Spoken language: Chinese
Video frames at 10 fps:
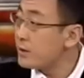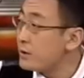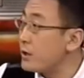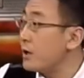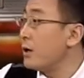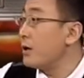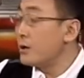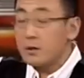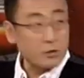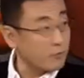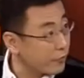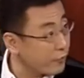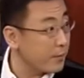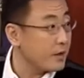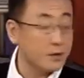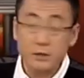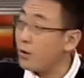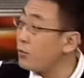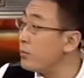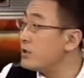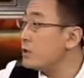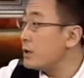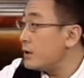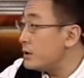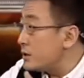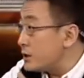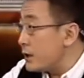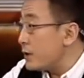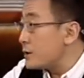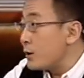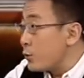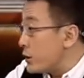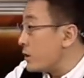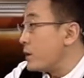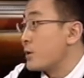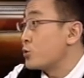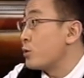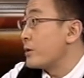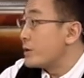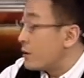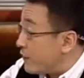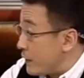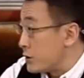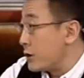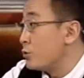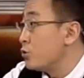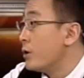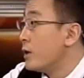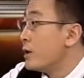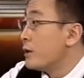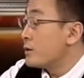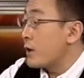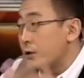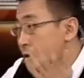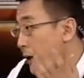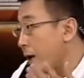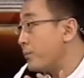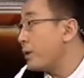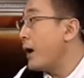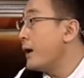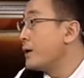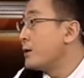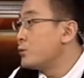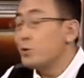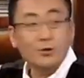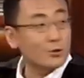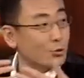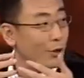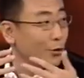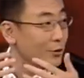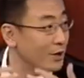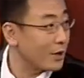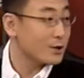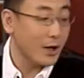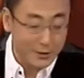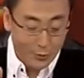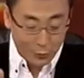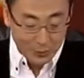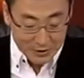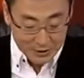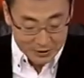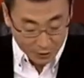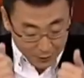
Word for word: 这个政府方面也是讲，我们尽了一切这个规定里边说的这个法律程序，但是他还不干，于是最后也是按照我们这个条